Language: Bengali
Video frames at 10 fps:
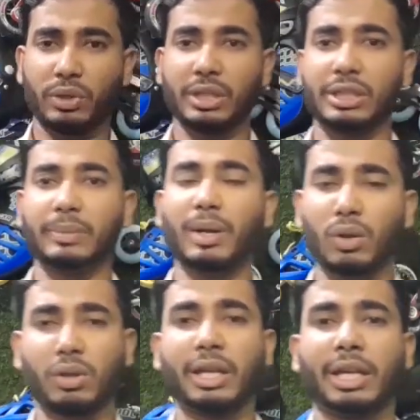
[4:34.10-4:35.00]
করতেছি
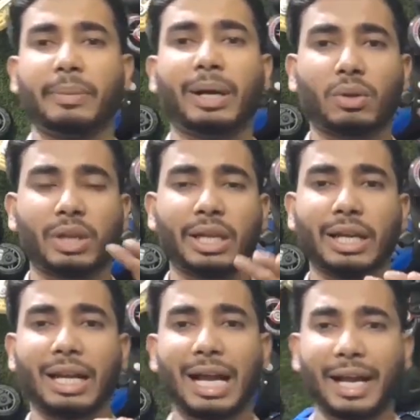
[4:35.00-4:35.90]
বারো তারিখে বারো
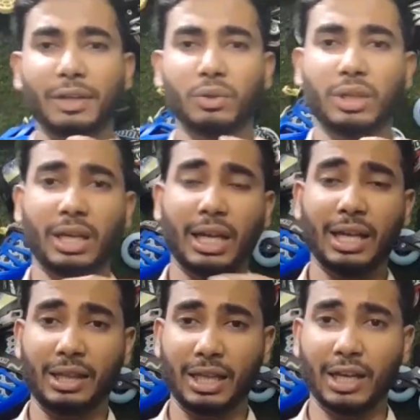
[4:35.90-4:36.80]
তারিখের আগে যদি
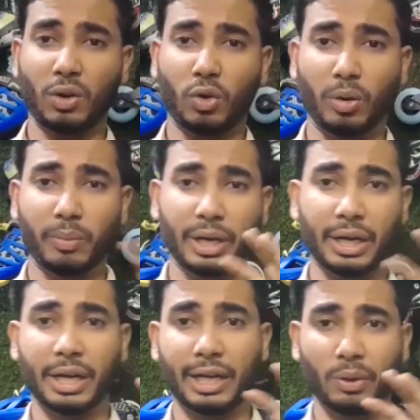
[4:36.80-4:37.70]
এর থেকে কম
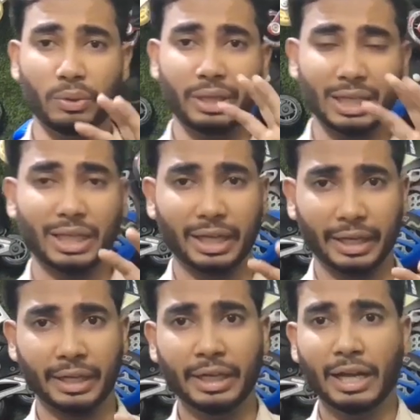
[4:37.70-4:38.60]
রেটে কেউ দিয়ে
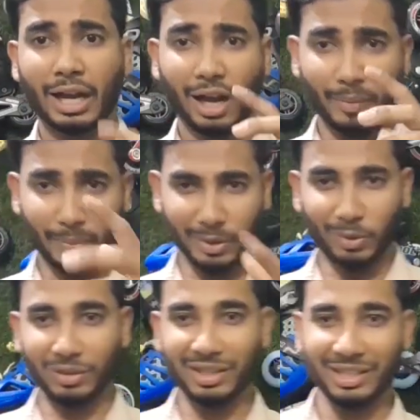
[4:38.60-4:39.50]
থাকে আমি আপনাকে
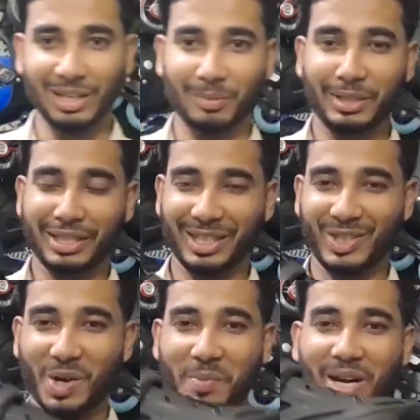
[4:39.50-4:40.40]
কথা দিলাম
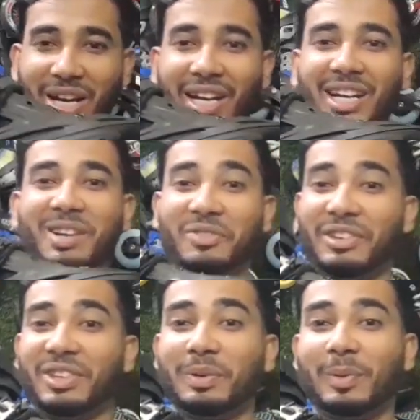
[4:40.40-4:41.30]
স্ক্রিনশট মারা রাখেন এটা ফ্রি
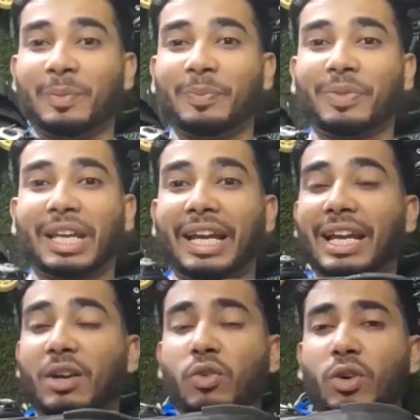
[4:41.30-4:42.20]
দেবো
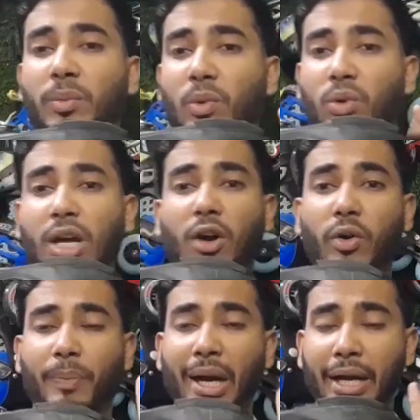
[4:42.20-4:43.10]
এর কম কোথাও
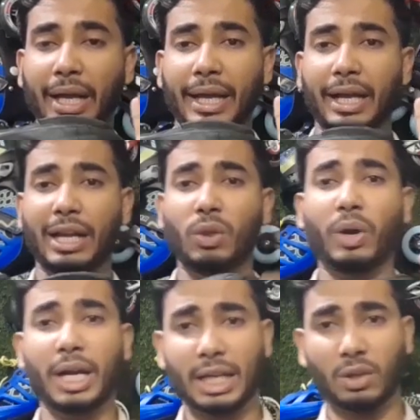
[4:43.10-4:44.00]
পান নাই গা এটা
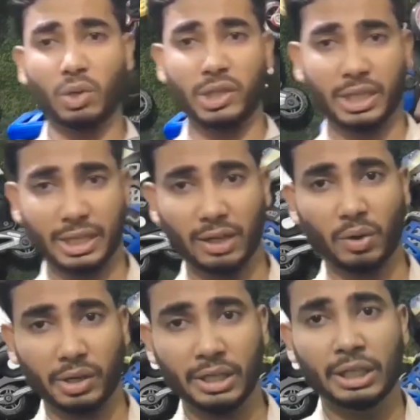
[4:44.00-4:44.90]
নয় হাজার দশ হাজার টাকা
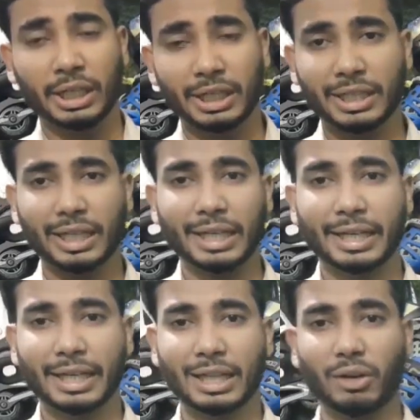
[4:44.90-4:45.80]

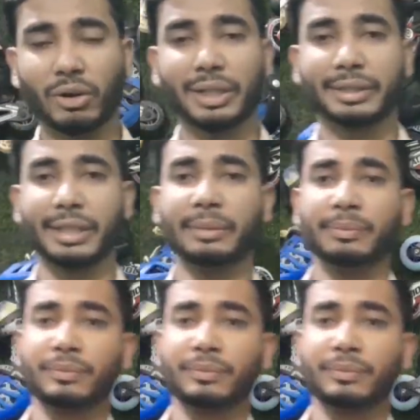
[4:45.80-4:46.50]
স্কেটিংয়ের রেট দেওয়া আছে